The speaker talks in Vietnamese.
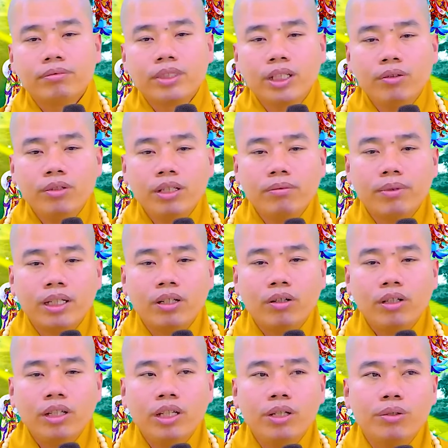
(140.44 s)
nếu như mình
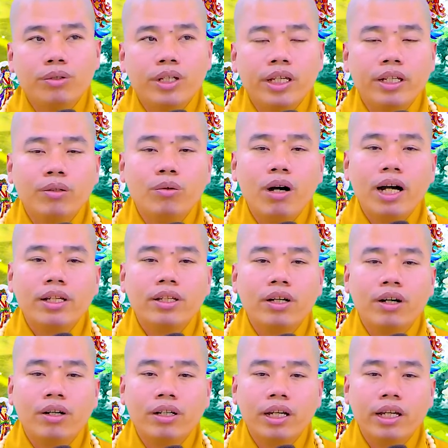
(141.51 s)
nói nhiều chuyện quá cho
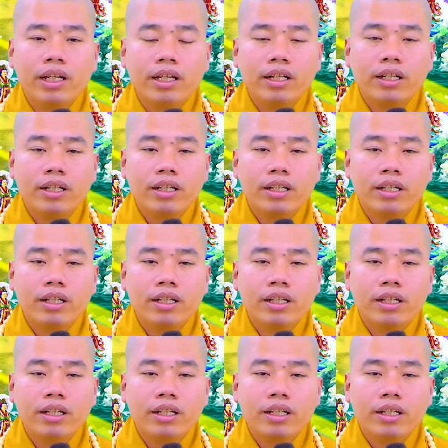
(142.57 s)
họ nghe